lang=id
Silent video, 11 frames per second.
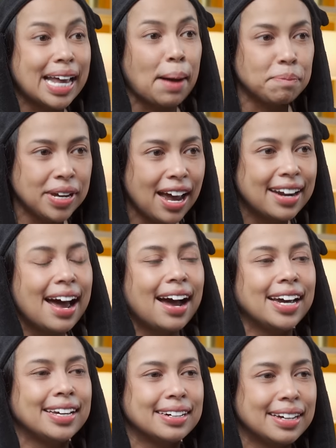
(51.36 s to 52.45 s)
tapi ada
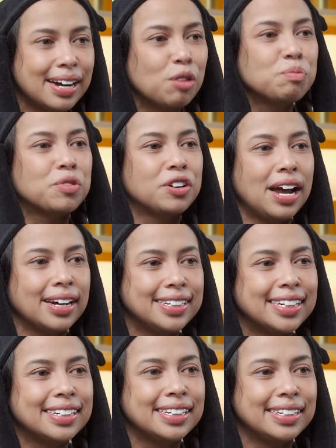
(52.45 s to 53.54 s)
Higher Ground
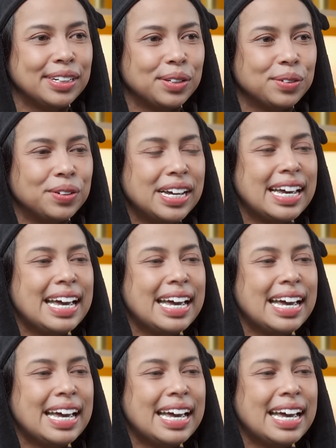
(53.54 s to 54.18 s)
Production di situ.